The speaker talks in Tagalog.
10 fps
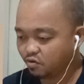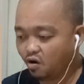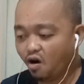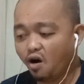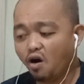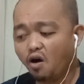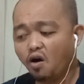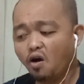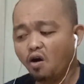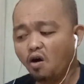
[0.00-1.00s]

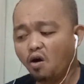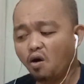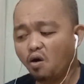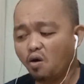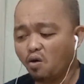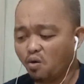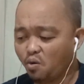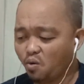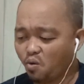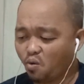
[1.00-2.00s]

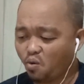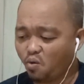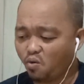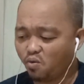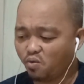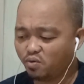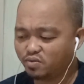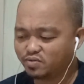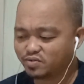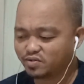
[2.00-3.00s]
Oh!
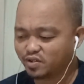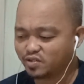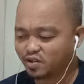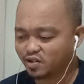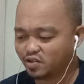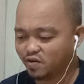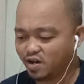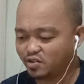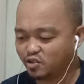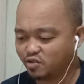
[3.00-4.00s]
Ganda ng
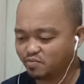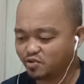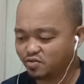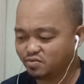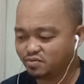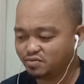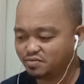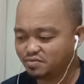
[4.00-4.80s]
ginawa ni Nim doon.